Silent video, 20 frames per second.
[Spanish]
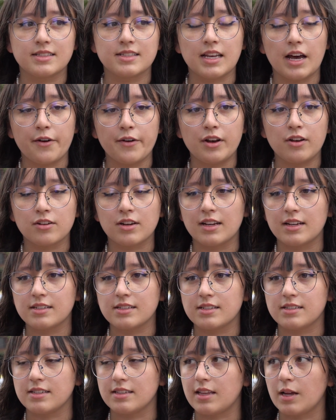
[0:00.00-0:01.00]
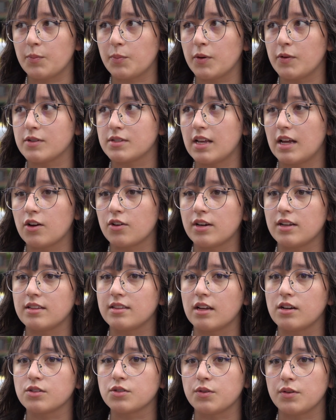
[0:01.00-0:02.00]
Sabe lo que necesita el pueblo, sabe lo que
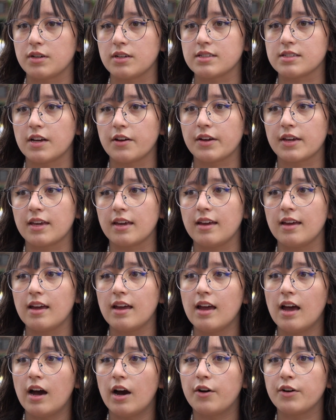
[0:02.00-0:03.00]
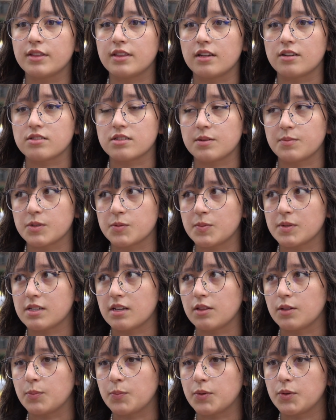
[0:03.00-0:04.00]
necesitan los jóvenes, sabe que ahorita no estamos
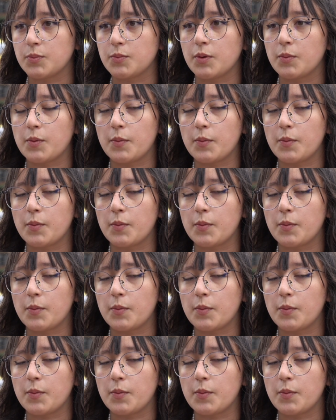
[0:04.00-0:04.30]
pasando por un buen